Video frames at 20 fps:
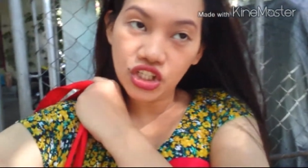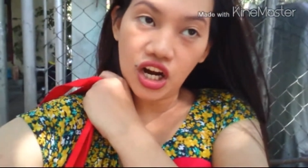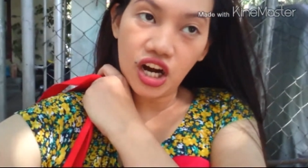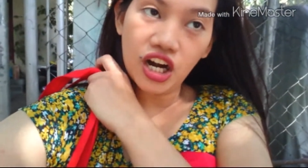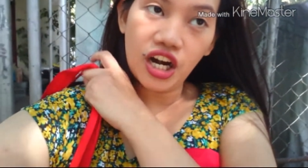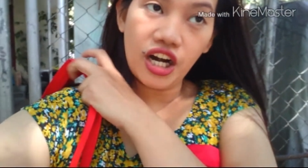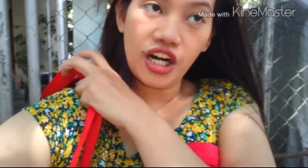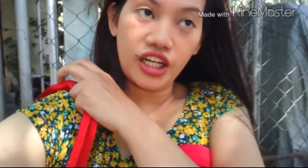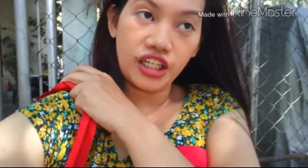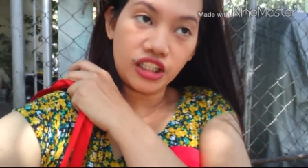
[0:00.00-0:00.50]

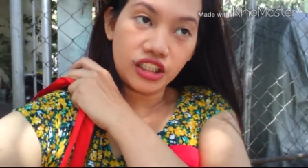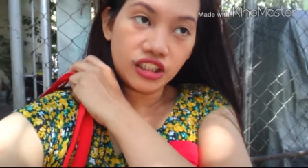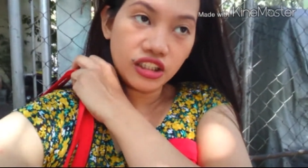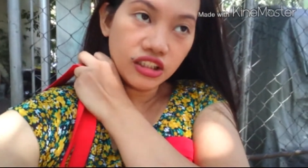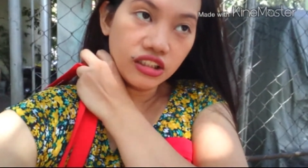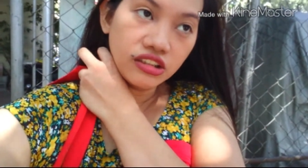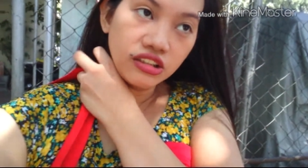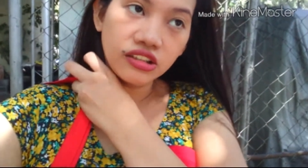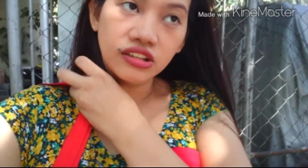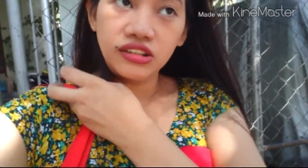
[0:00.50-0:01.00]
shark.
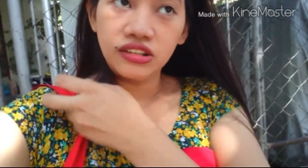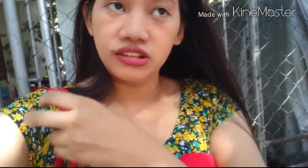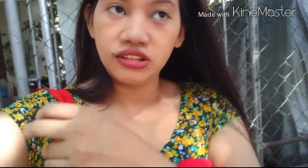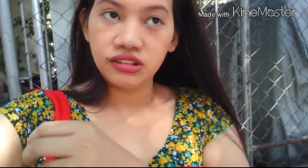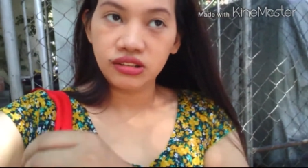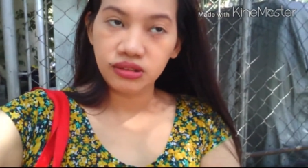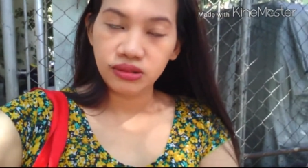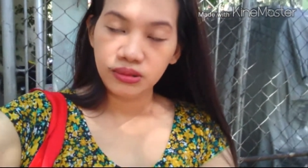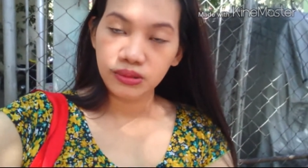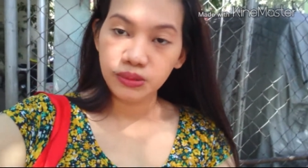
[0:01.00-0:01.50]

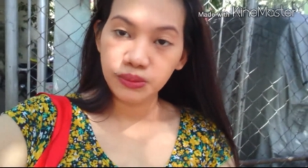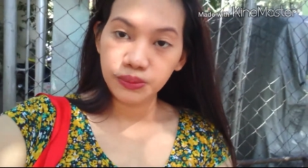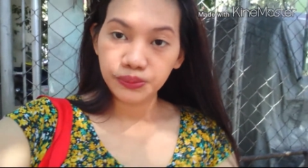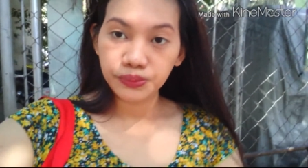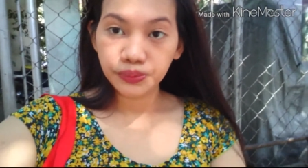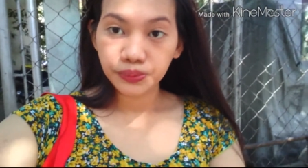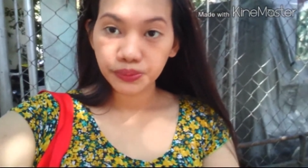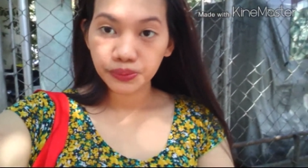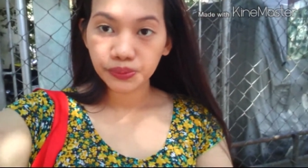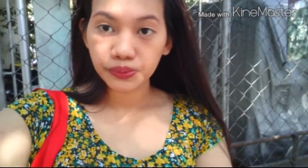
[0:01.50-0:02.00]

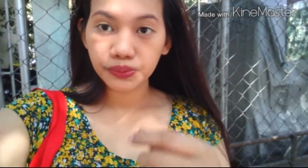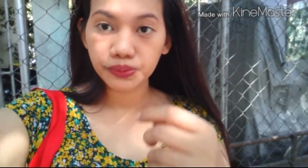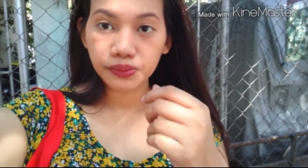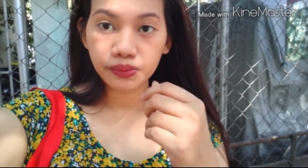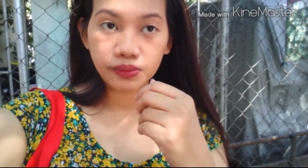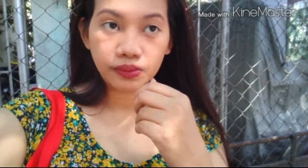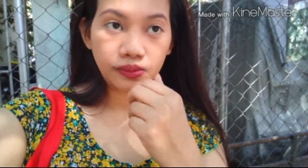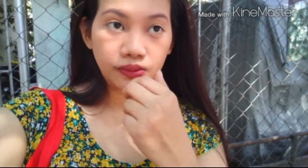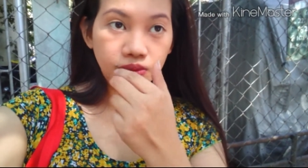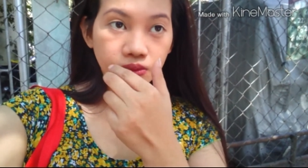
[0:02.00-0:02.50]
Anong shark ang
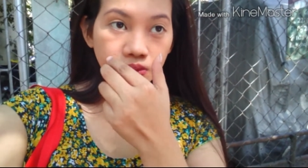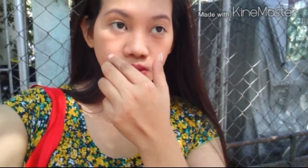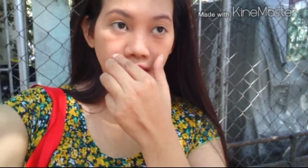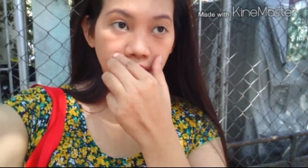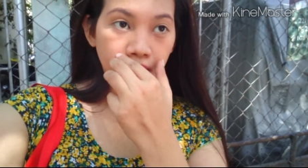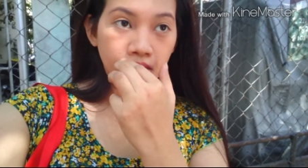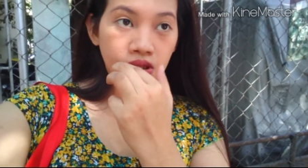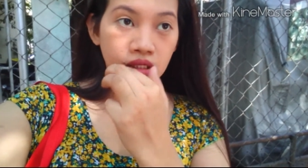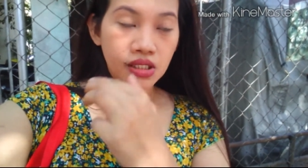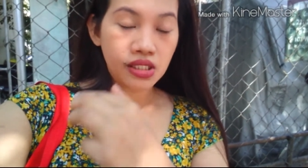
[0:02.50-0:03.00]
section nila?
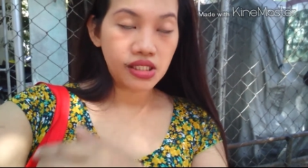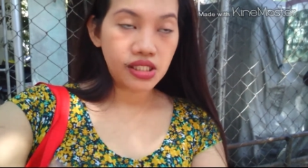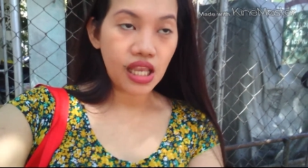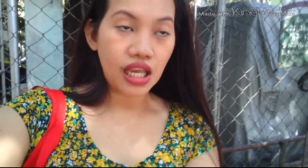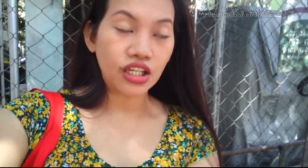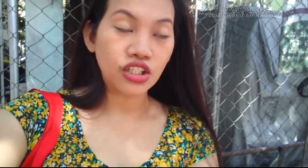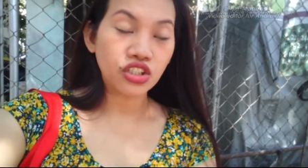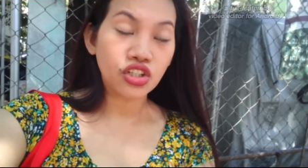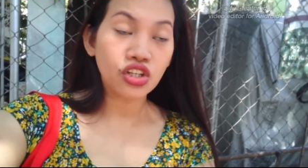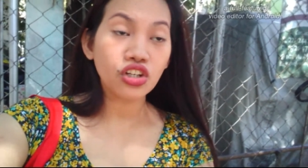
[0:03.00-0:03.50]

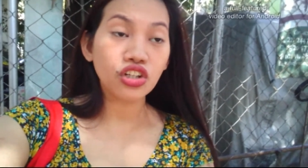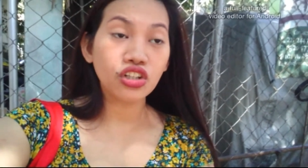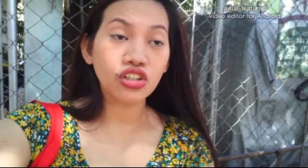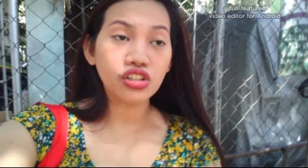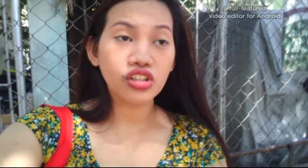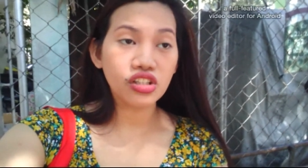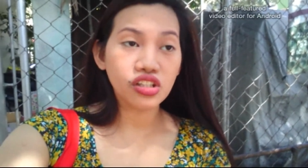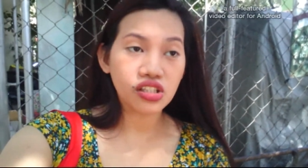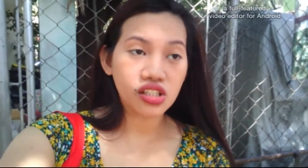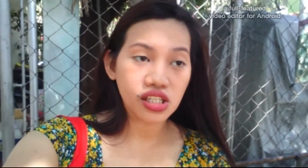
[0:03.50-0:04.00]
Section,
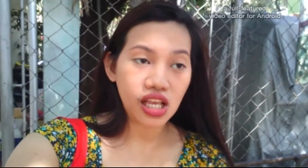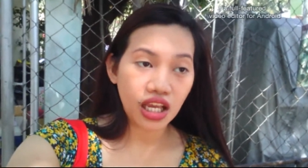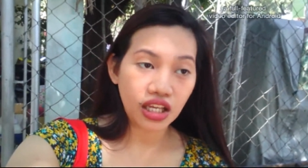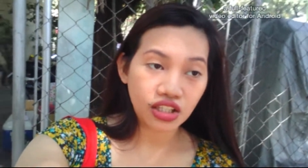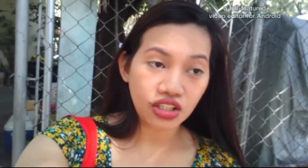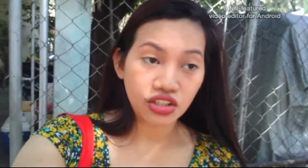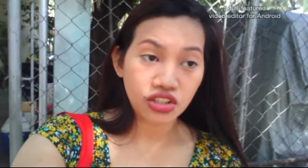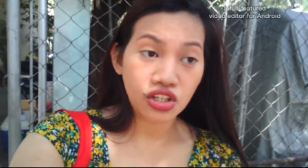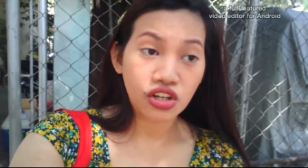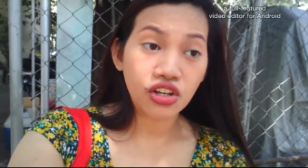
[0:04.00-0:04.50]
shark.
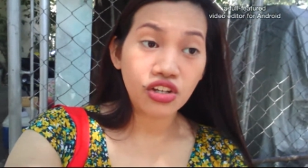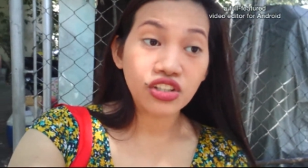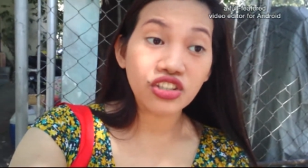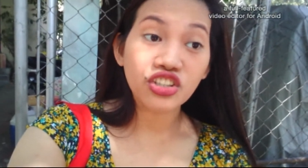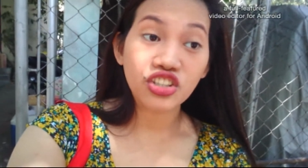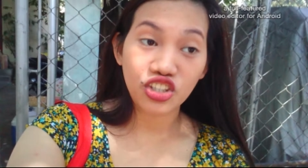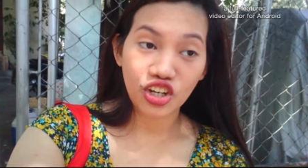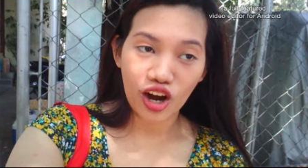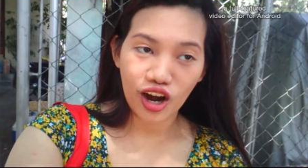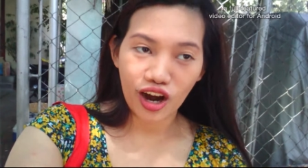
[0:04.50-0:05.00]
section,
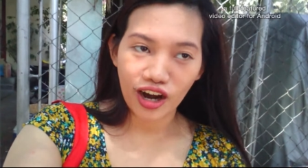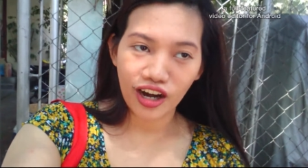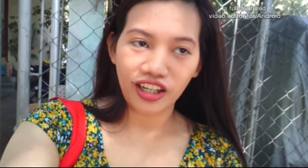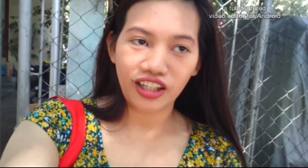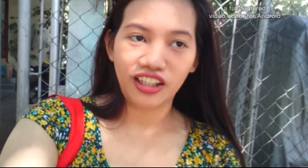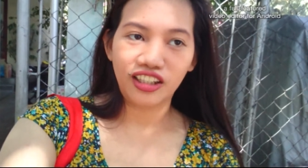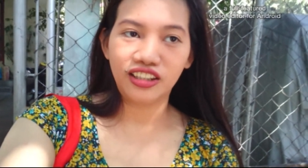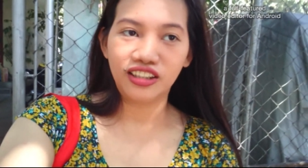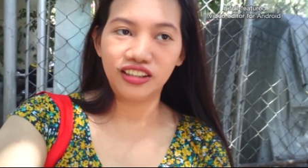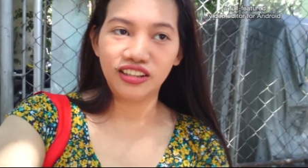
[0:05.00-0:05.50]
shark.
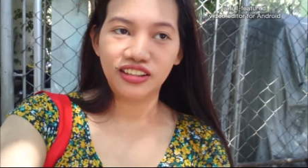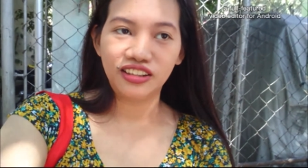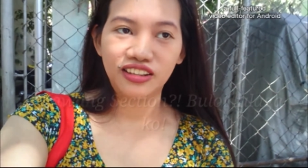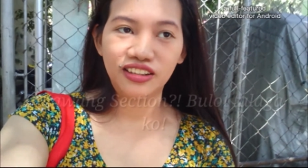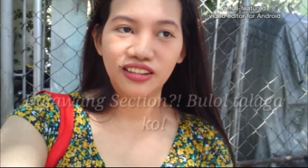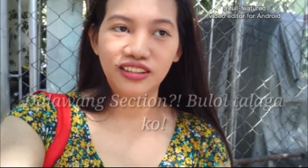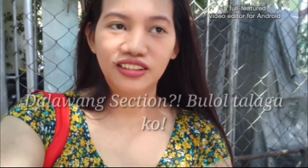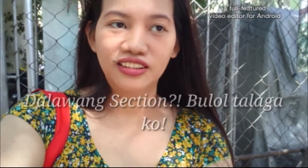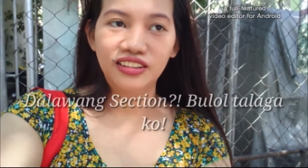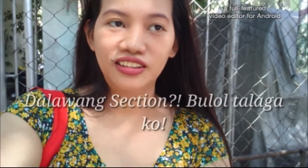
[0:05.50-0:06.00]
Tapos?
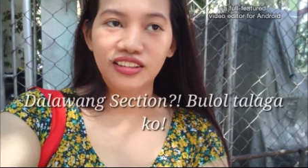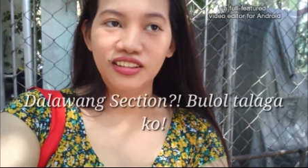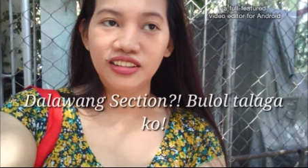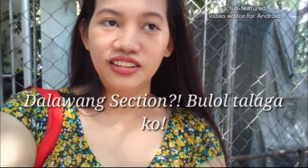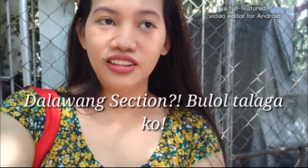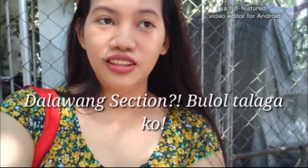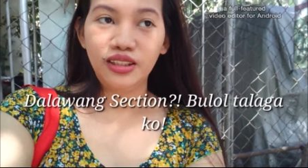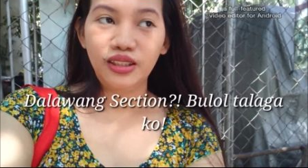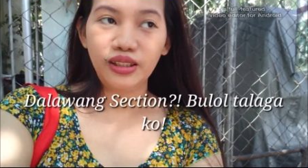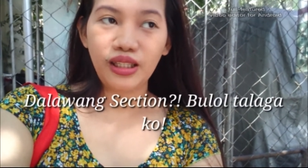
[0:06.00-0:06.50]

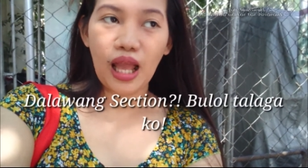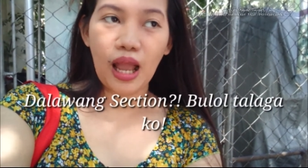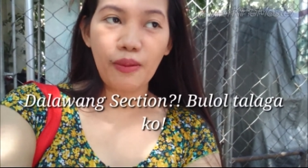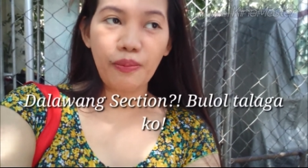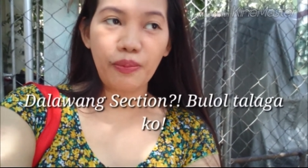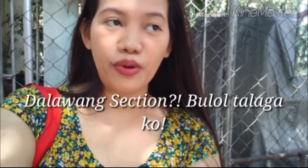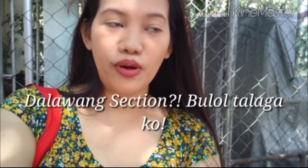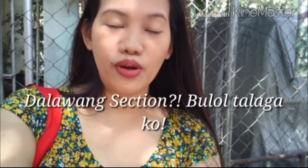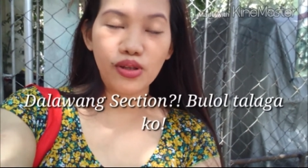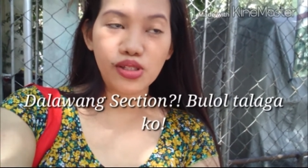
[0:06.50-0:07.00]

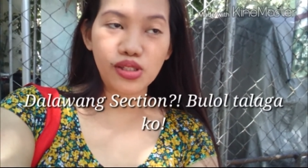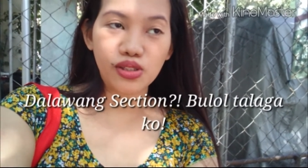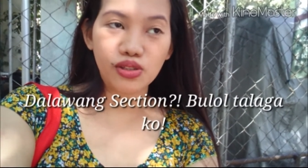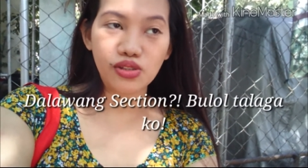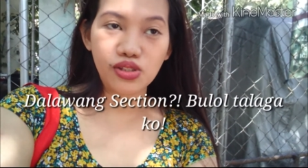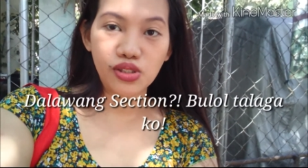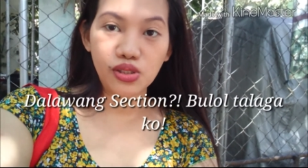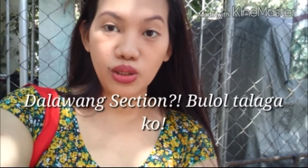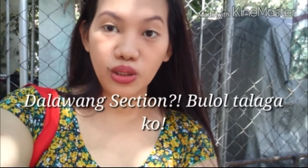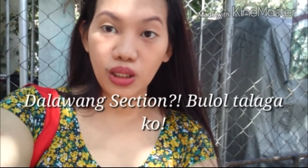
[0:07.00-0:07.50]
Tapos
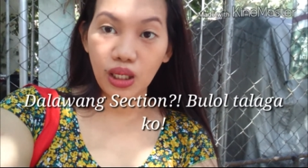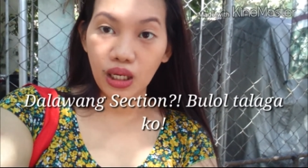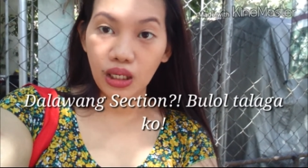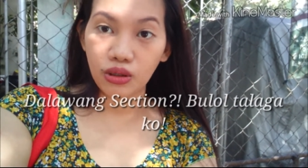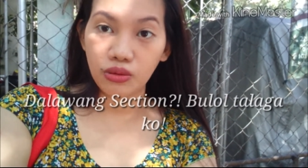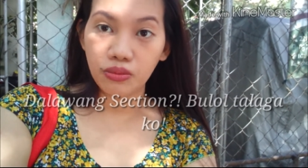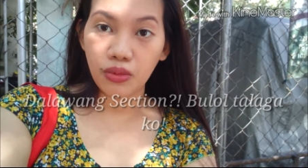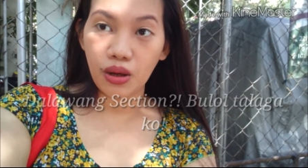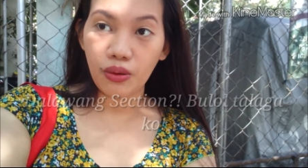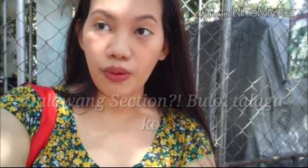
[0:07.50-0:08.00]
gusto niya
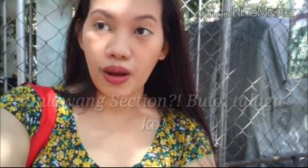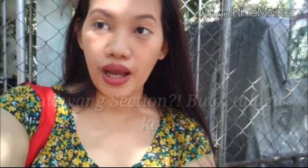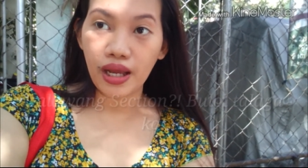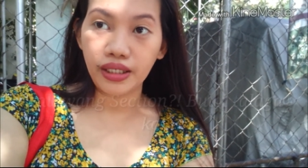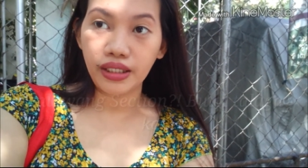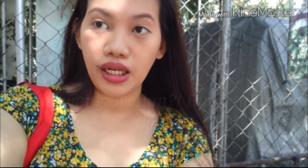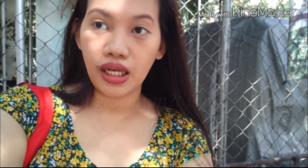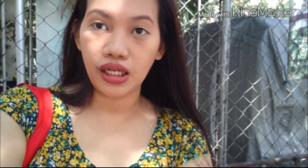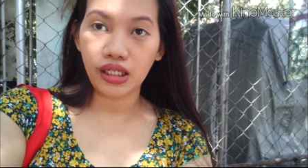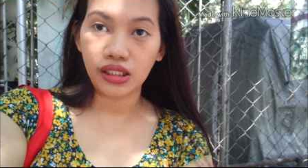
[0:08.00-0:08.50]

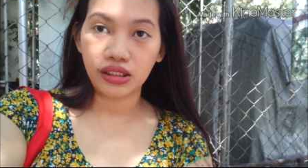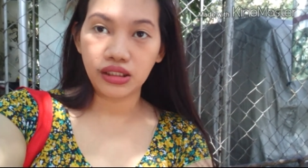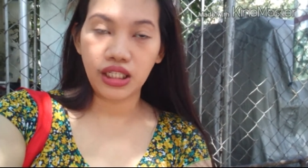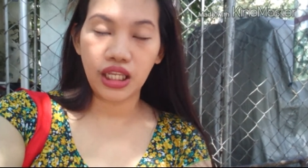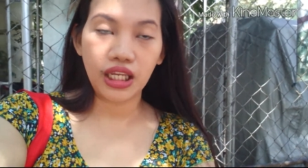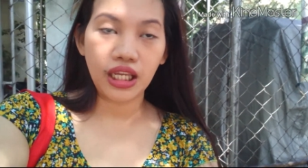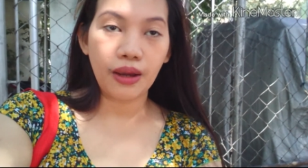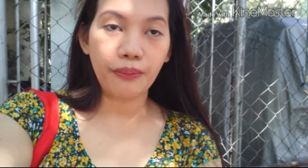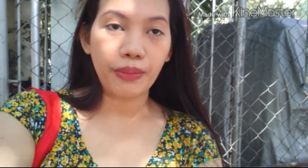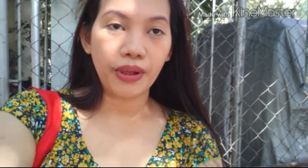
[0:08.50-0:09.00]
gumawa ng,
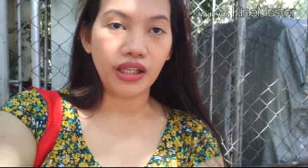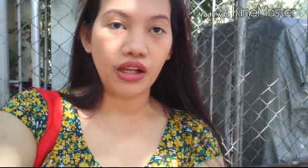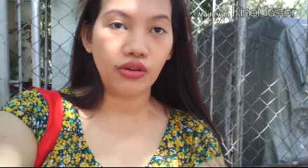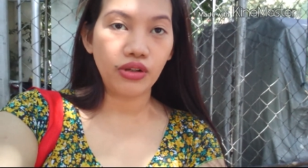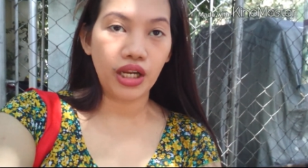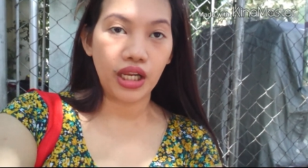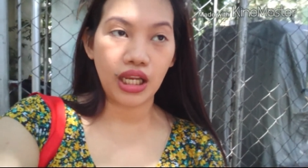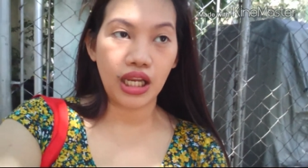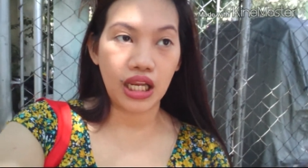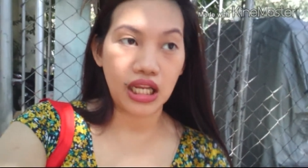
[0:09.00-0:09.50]
hindi niya pa
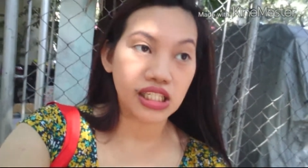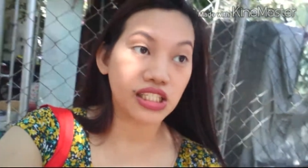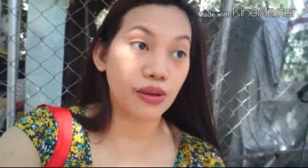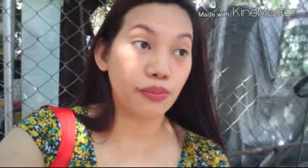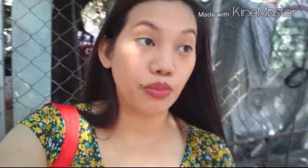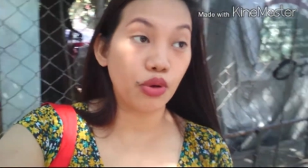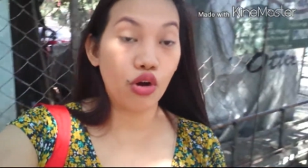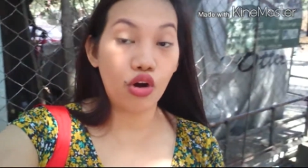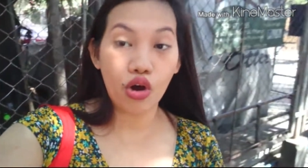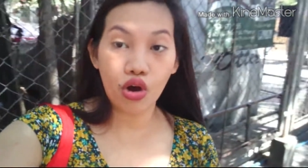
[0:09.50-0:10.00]
daw
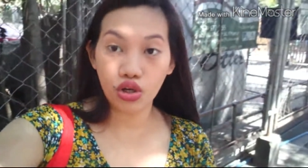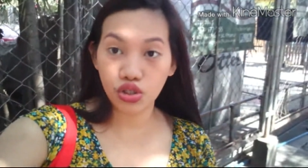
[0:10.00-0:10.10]
naiisip yung